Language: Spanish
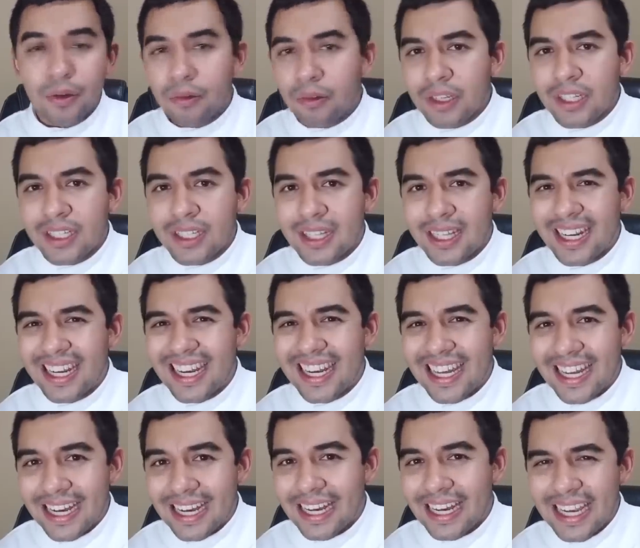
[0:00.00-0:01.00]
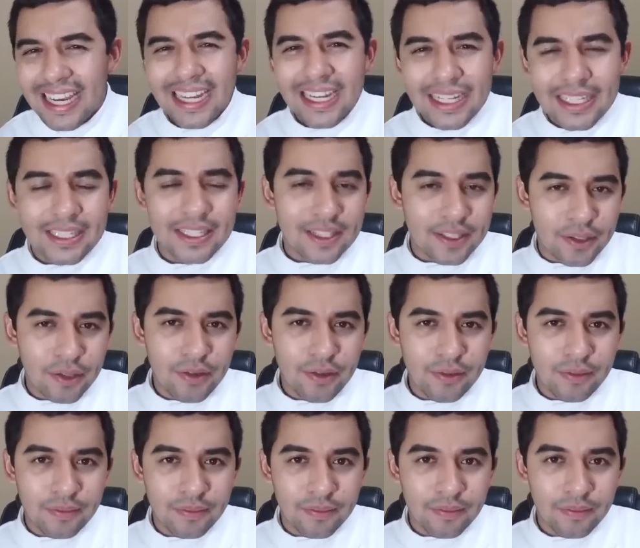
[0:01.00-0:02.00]
nuestra
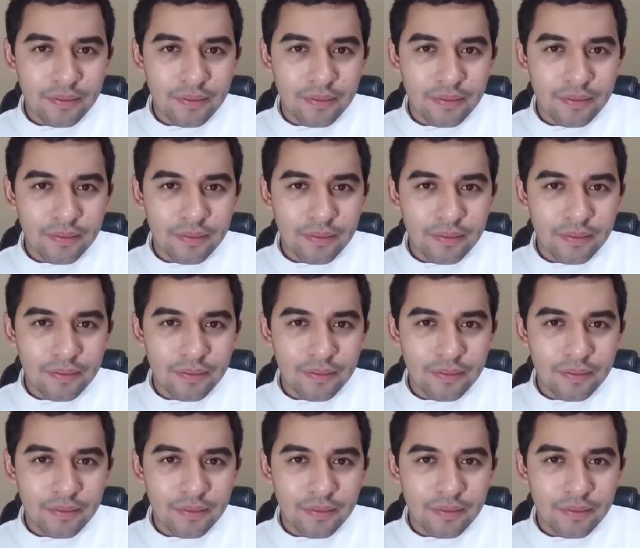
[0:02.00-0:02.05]
realización